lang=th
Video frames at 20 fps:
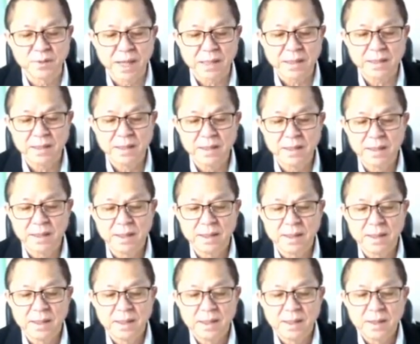เมื่อวานเนี่ย
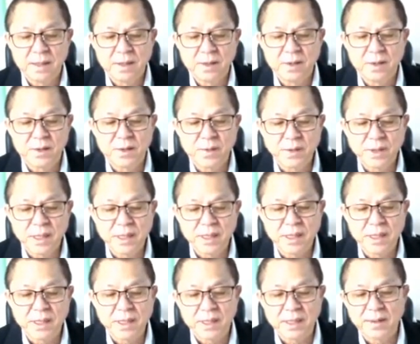ถ้าเกิดใคร
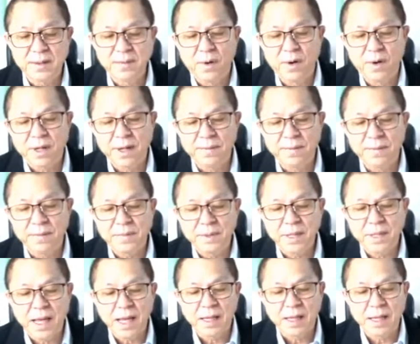จำได้นะ
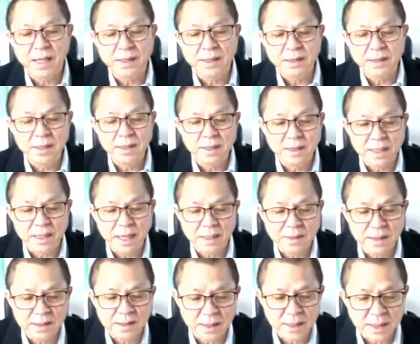ผมบอกน้ำมันมัน
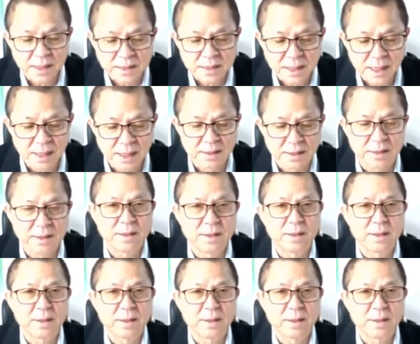ลงโหลงแบบ